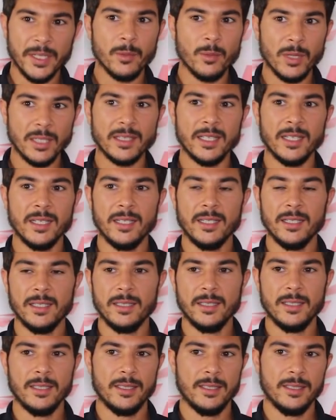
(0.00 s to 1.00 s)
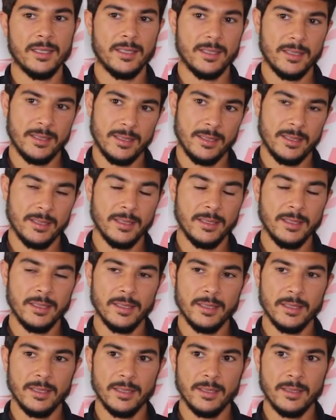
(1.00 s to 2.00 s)
بري وقتها
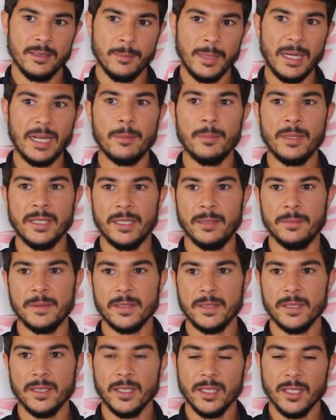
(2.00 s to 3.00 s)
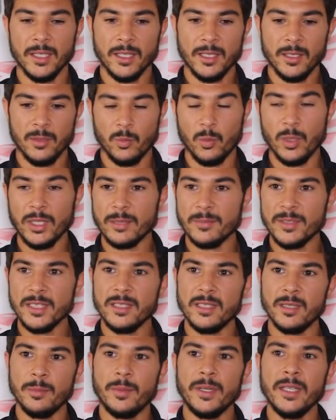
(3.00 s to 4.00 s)
الملعب الجبسي وقت
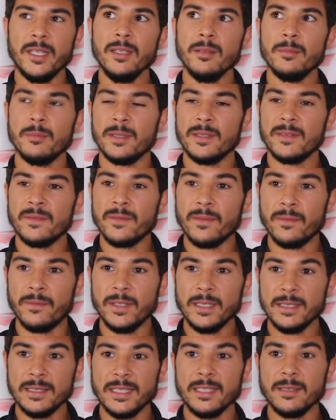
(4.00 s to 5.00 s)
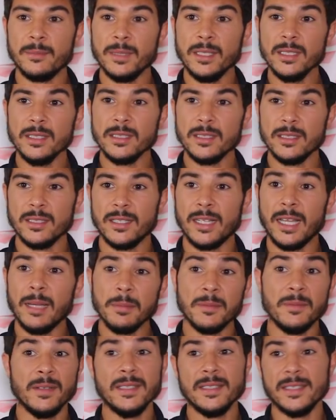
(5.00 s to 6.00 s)
مشيت لبري من 27 ماتش
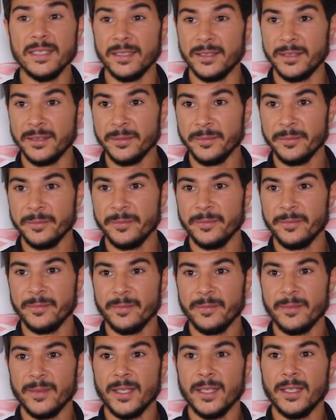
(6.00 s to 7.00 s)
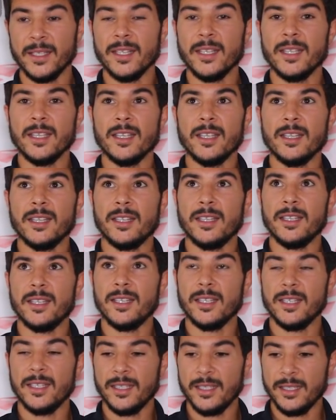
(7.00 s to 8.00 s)
لعبت 27
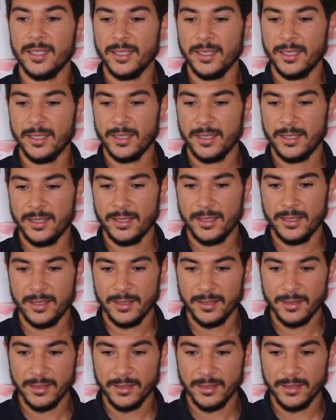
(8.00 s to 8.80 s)
آه،